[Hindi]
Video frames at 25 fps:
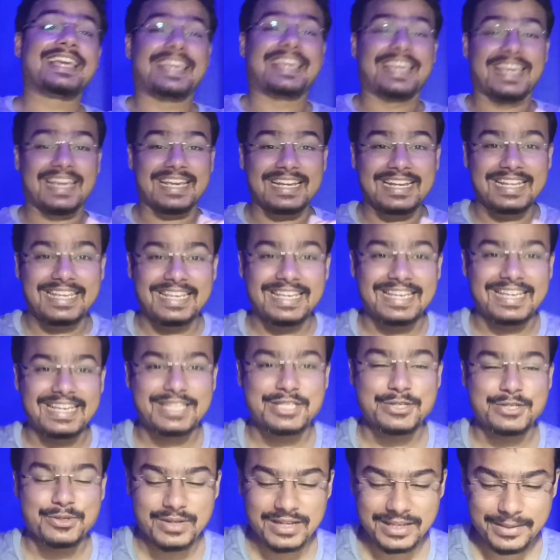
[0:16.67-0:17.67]
केक नहीं
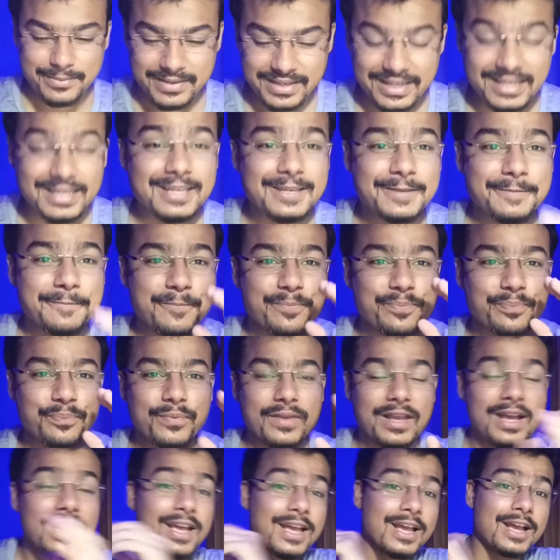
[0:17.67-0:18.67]
एक्चुअली में
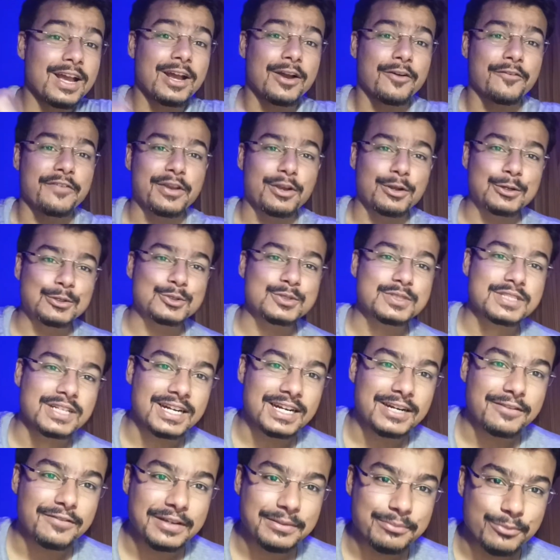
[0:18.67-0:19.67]
वे गोइंग टू
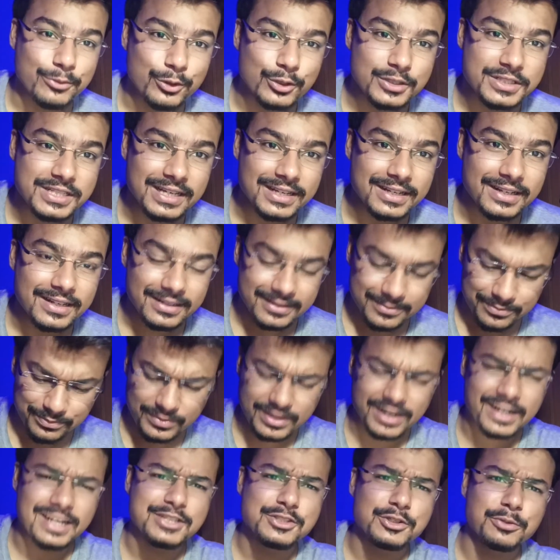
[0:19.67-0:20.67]
स्टार्ट वन मोर चैनल
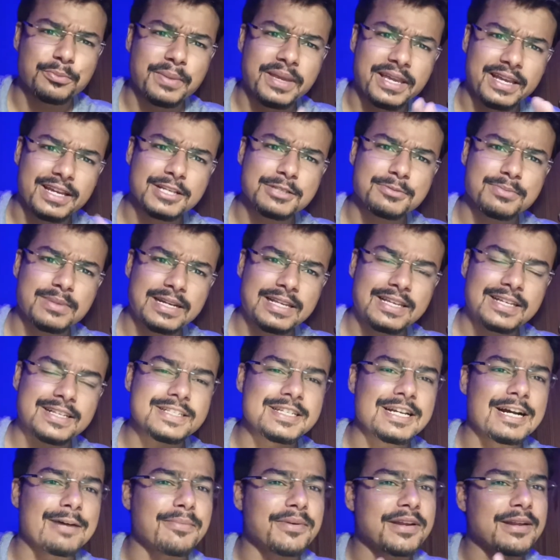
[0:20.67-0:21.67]
दैट इज़ योर बेकर्स बड़ी
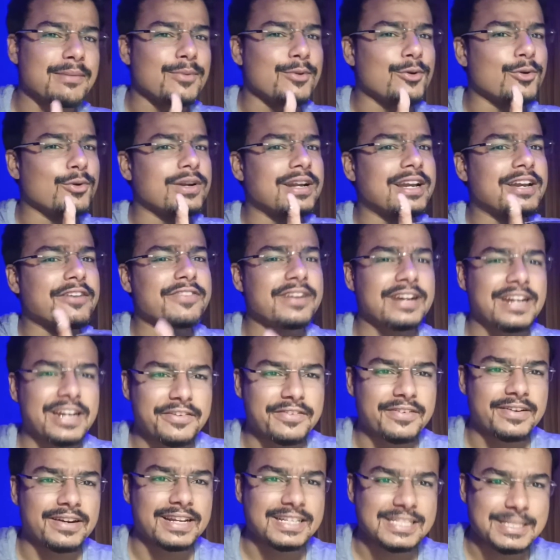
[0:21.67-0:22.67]
जहाँ पर हम लोग डिफरेंट
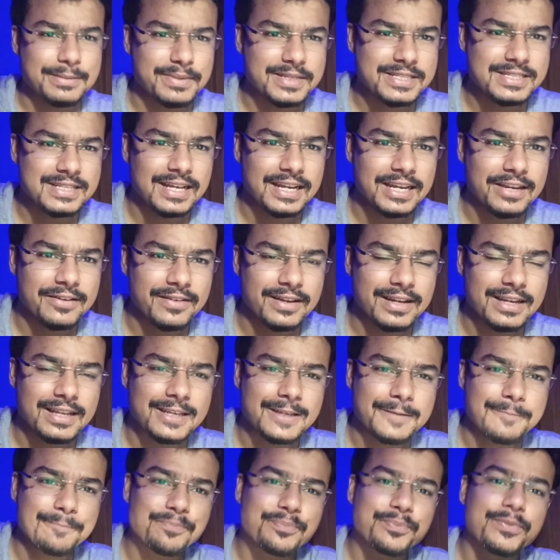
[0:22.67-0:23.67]
डिफरेंट रेसिपीज डालने वाले
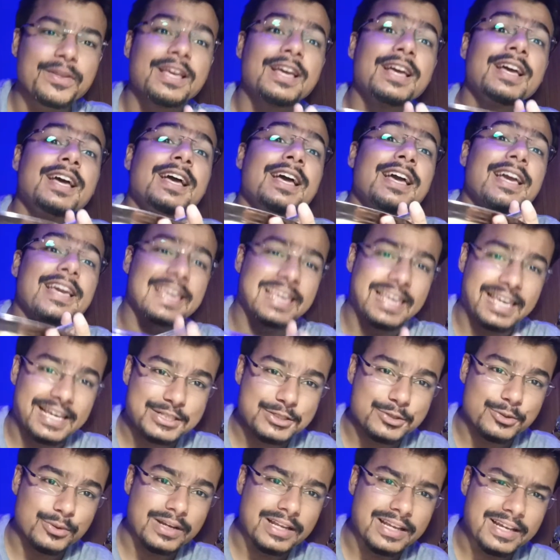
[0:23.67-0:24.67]
हैं
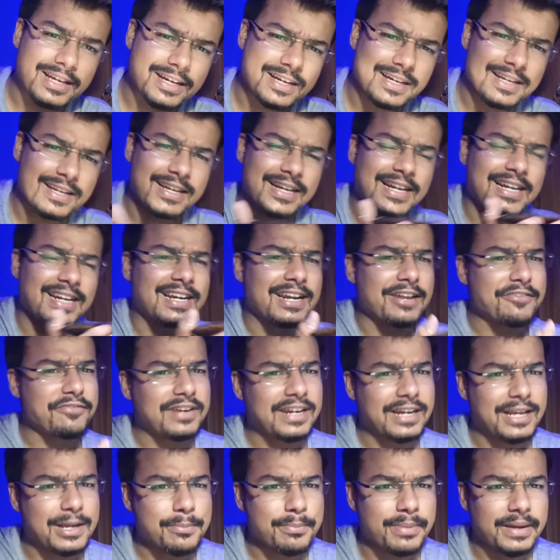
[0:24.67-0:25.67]
केक्स को लेकर एंड
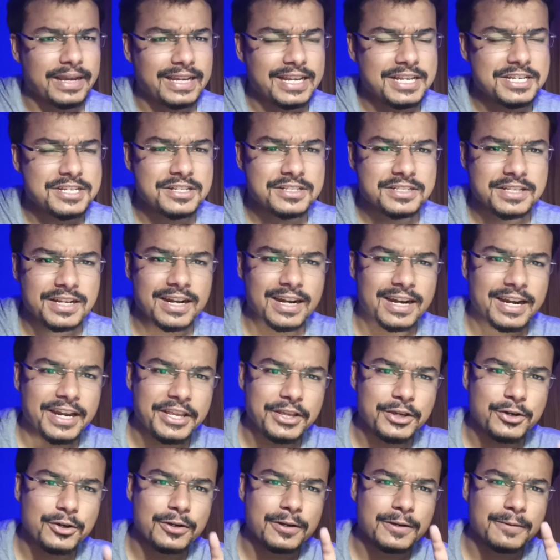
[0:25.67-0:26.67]
डिफरेंट कंपाइलेशन
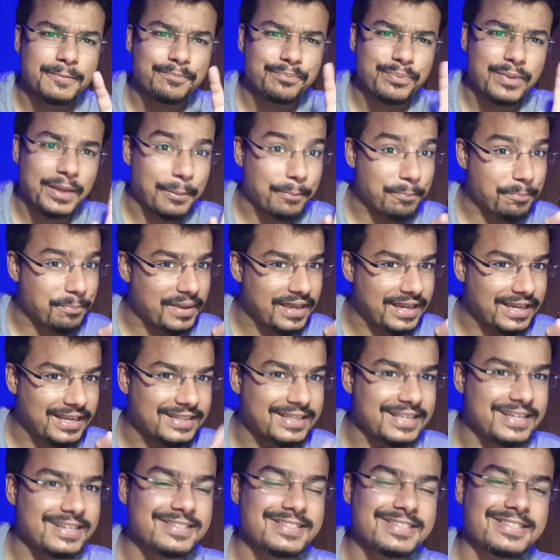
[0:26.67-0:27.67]
रिगार्डिंग योर बेकरी
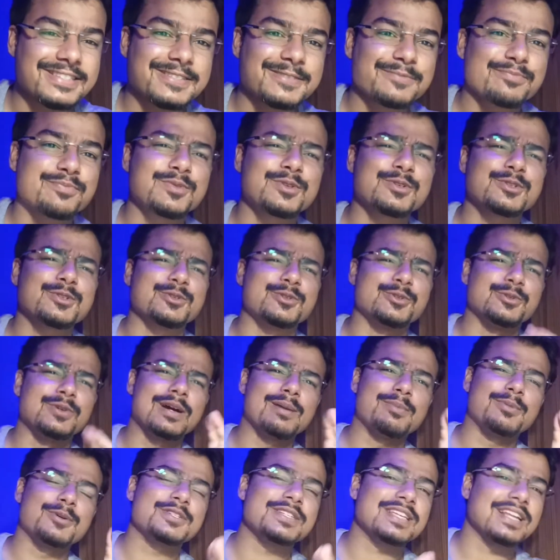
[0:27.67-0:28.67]
थिंग्स सो
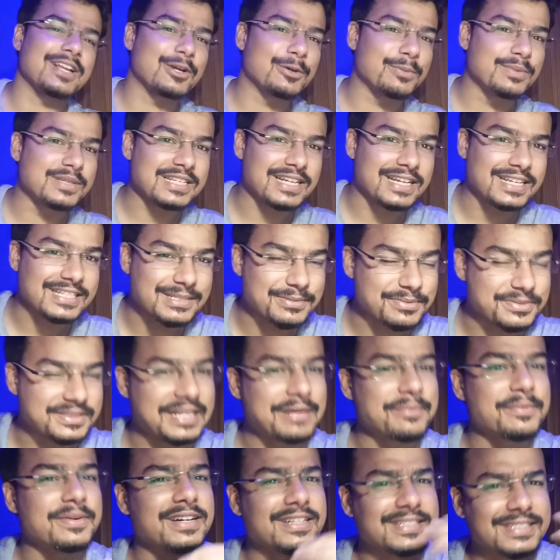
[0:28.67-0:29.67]
आप उस चैनल को भी जाके
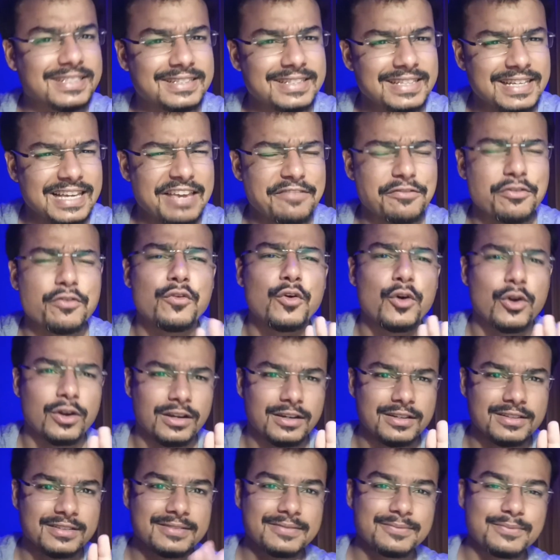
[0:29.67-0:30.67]
सब्सक्राइब कर सकते हैं यू
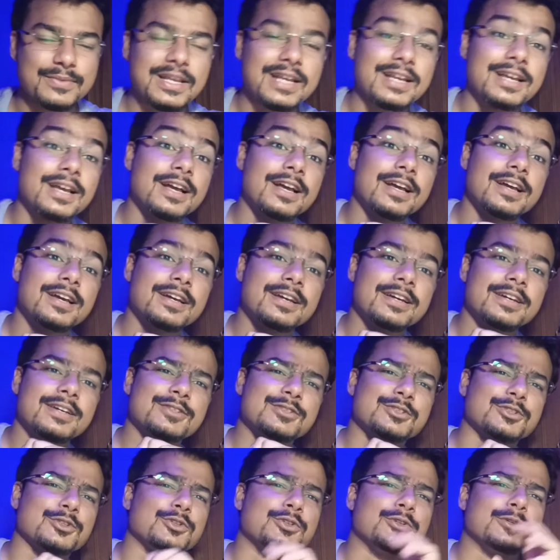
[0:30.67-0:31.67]

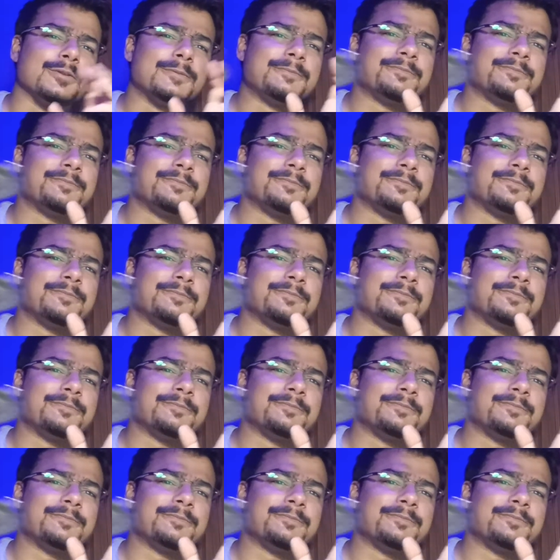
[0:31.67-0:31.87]
वॉन्ट सो